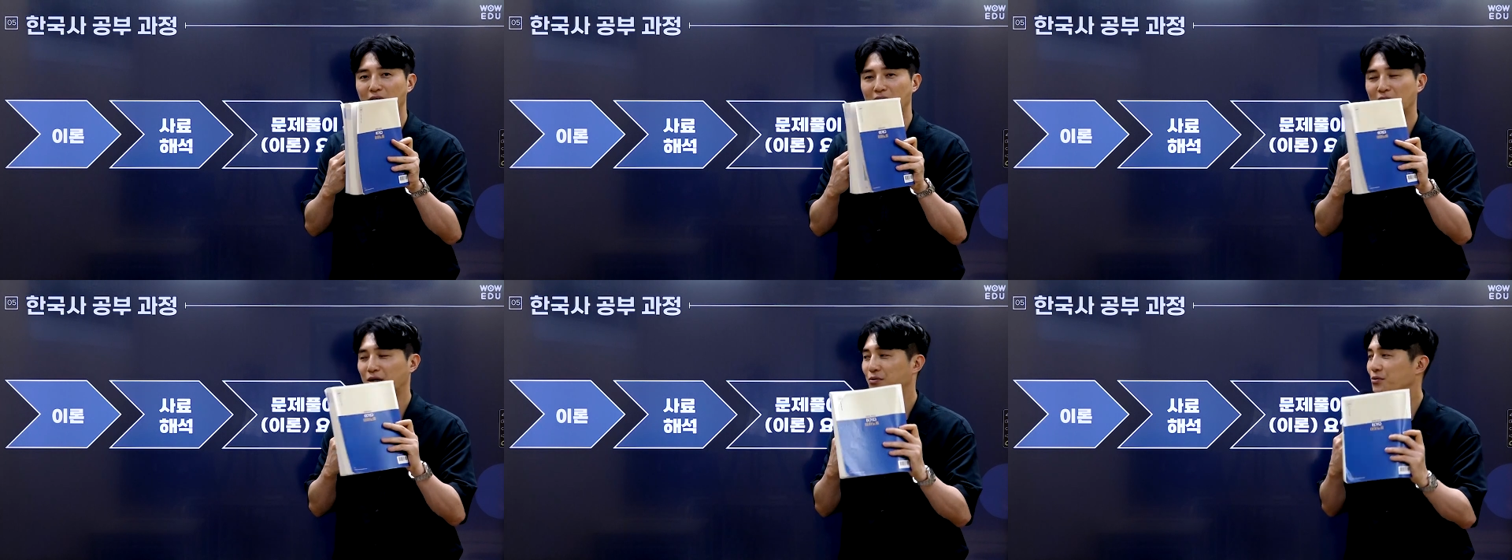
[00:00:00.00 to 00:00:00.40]

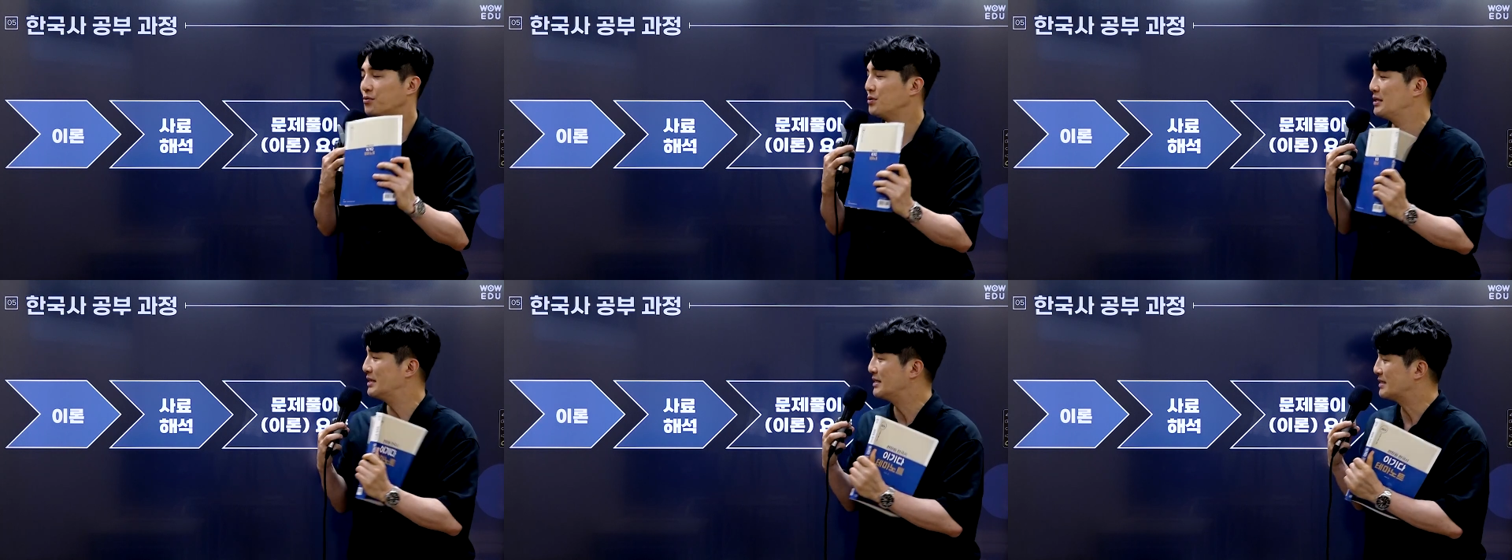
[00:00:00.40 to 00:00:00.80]

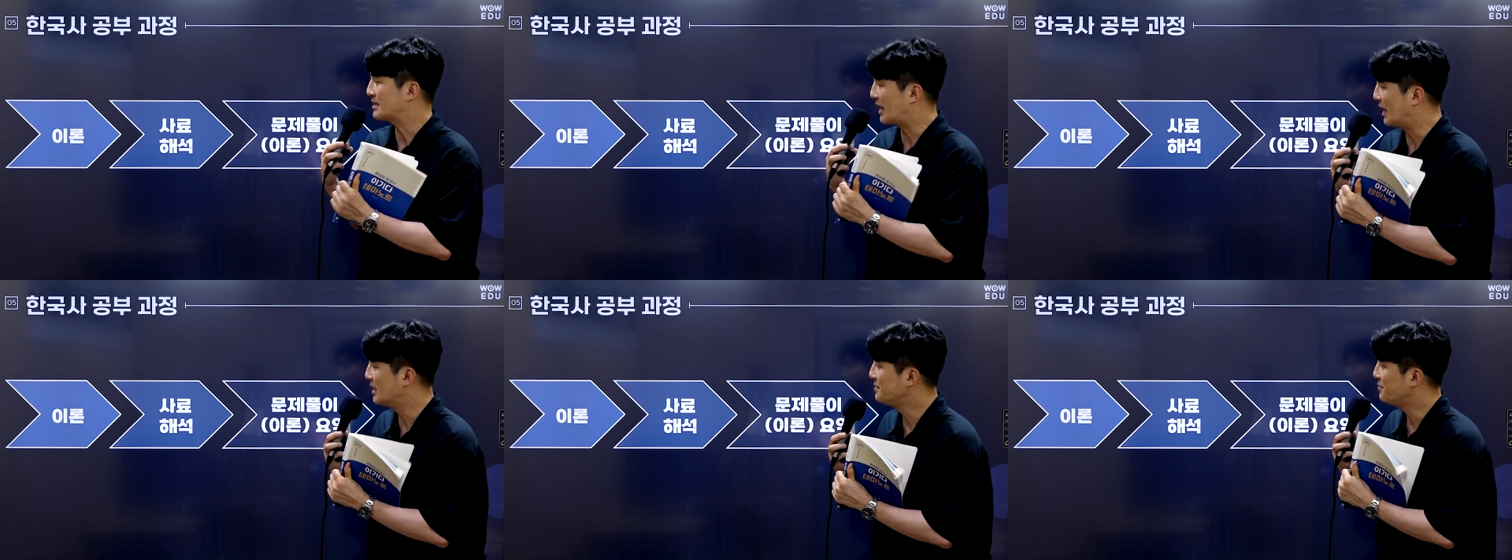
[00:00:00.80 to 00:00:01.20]
그리고
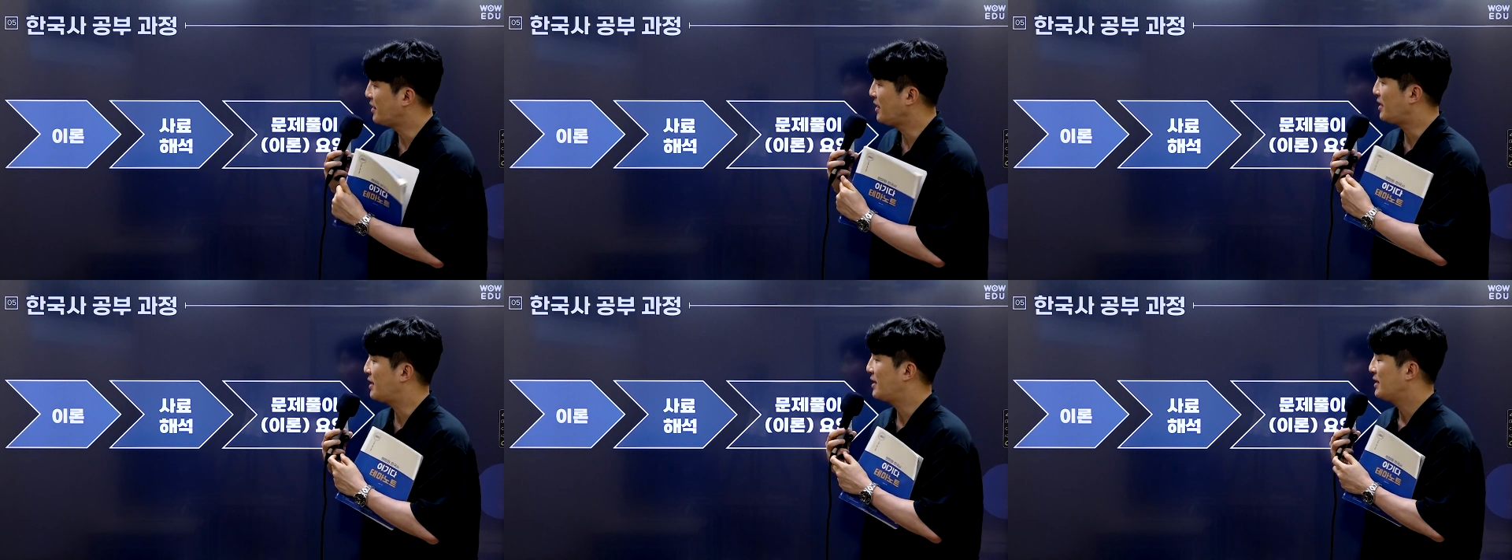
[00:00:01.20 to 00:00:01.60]

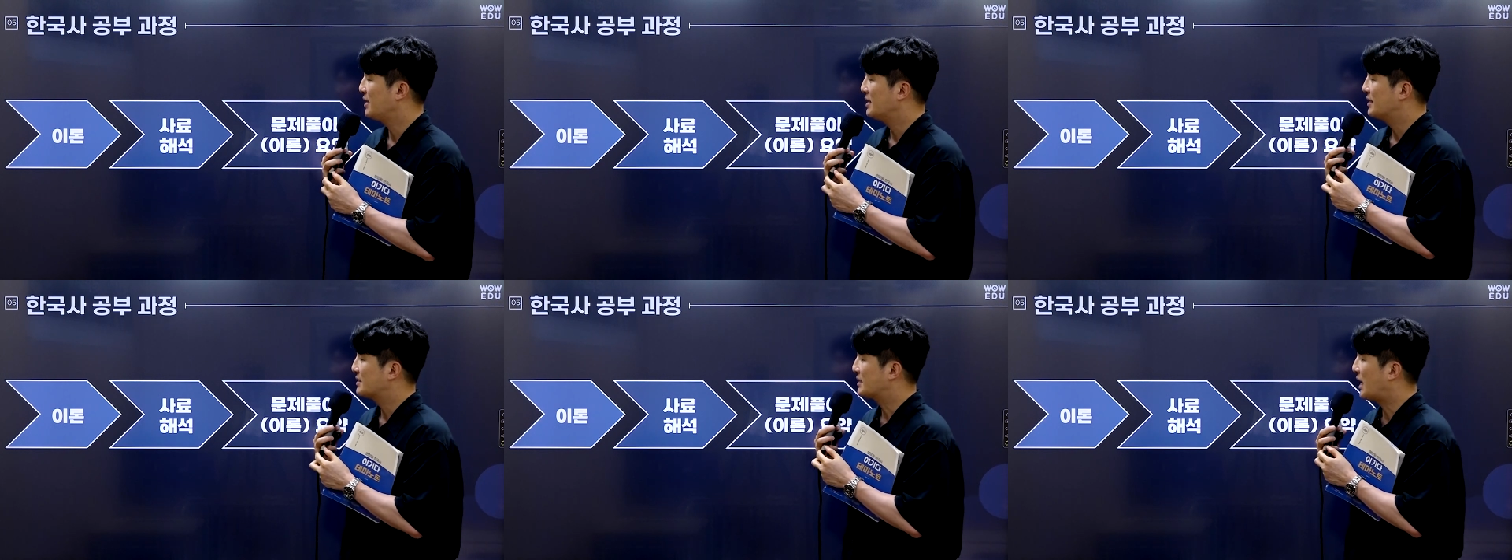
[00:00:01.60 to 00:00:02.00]
다음에
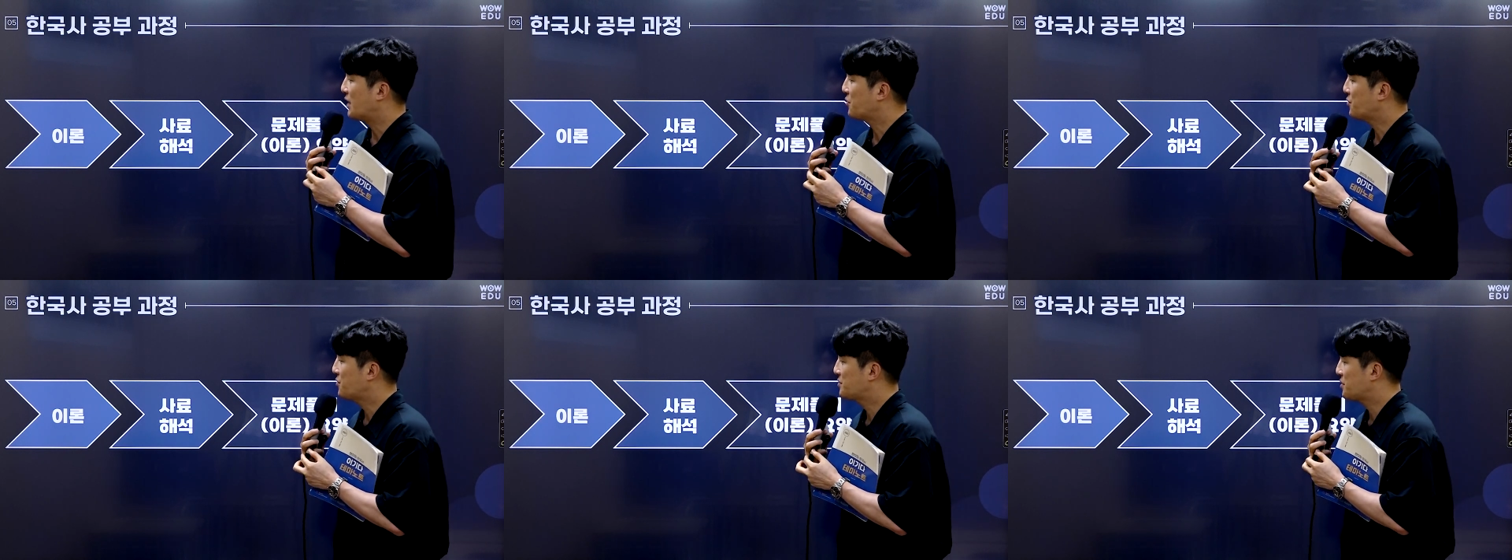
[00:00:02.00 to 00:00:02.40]

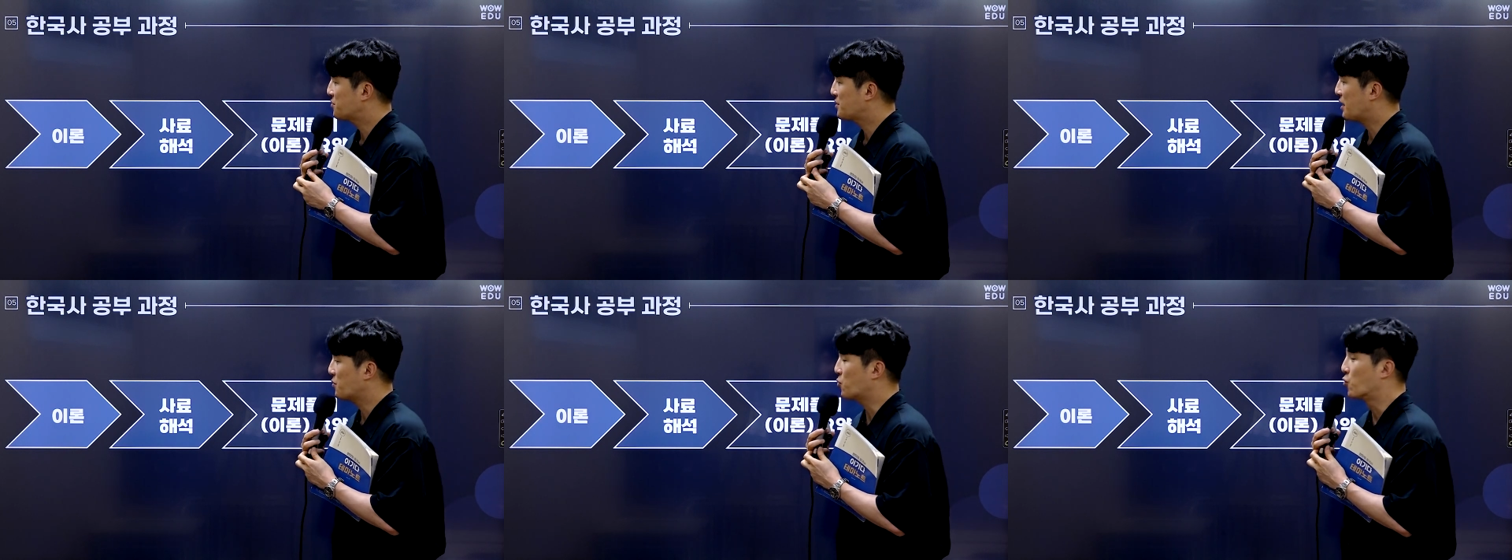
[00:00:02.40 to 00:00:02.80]
사료를 또
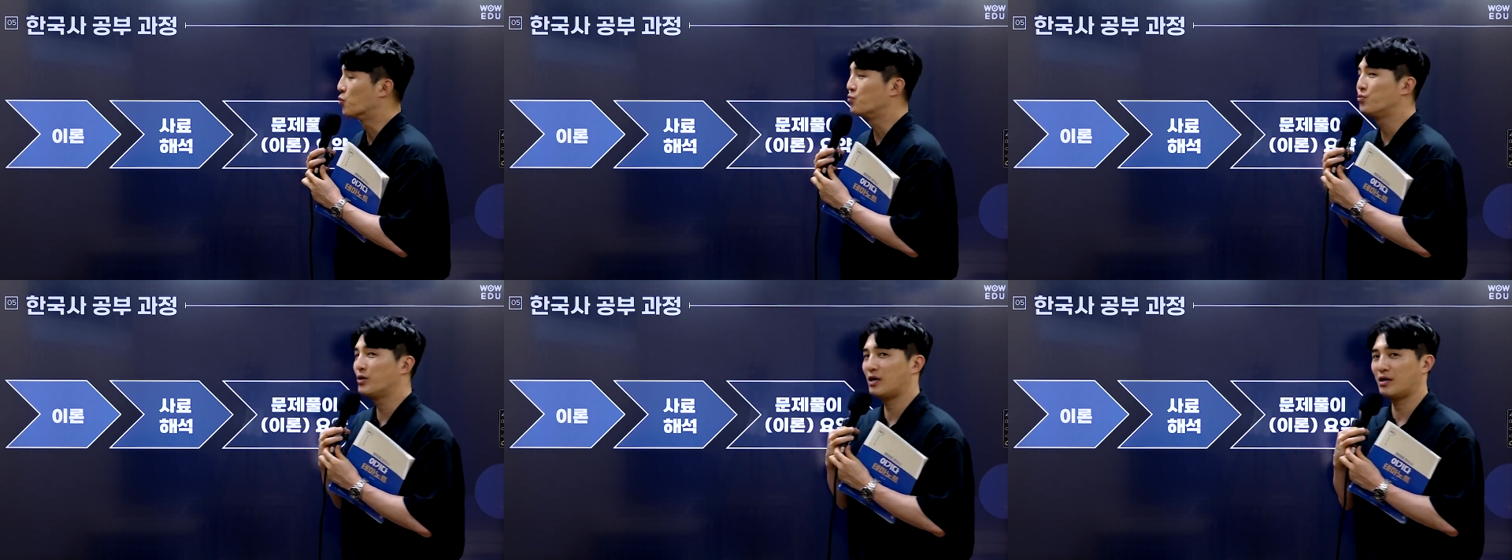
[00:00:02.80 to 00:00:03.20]
따로
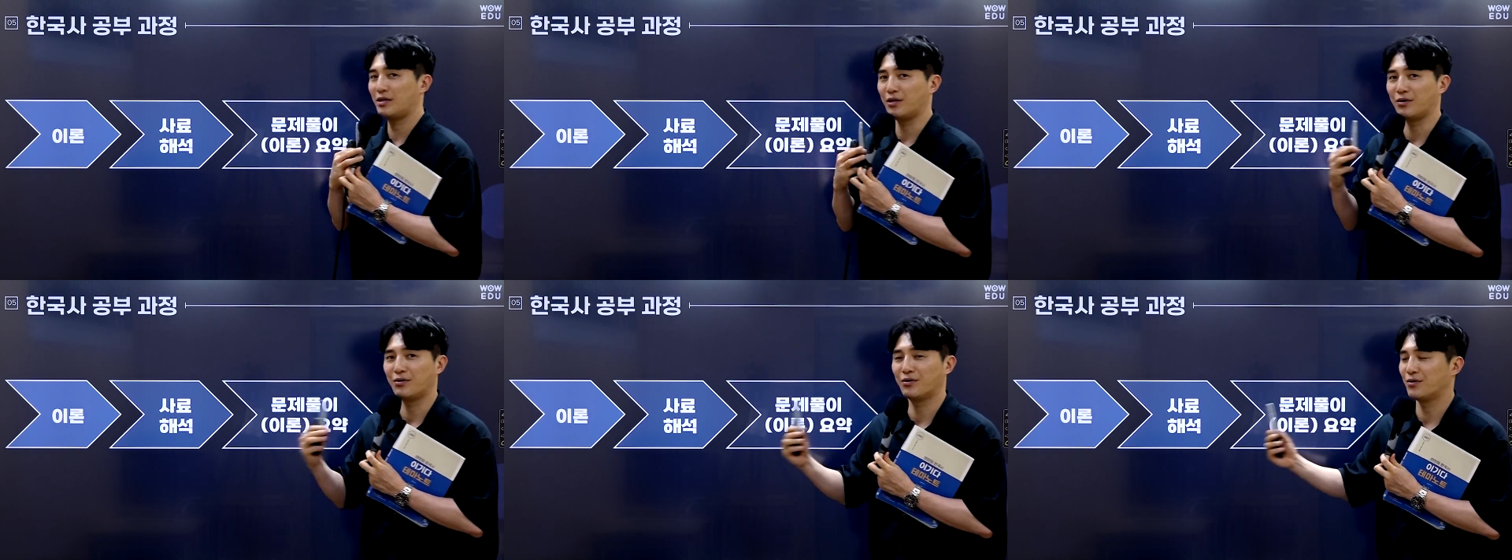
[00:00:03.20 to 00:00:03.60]
공부해야
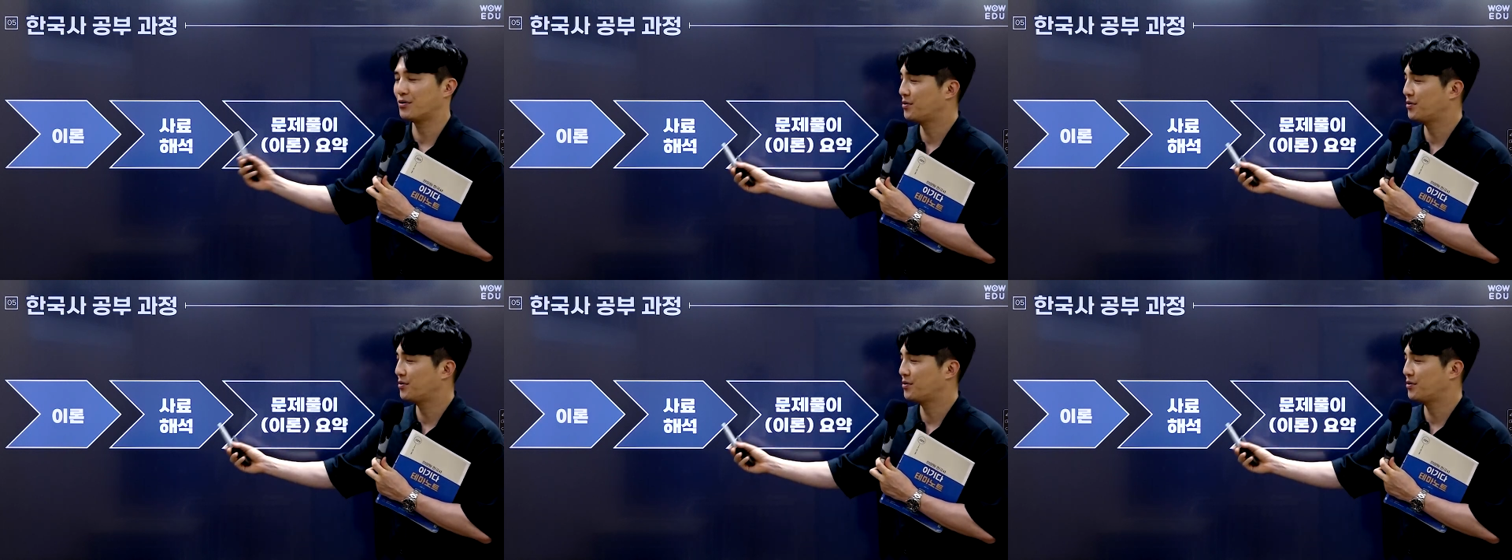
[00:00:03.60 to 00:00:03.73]
돼요.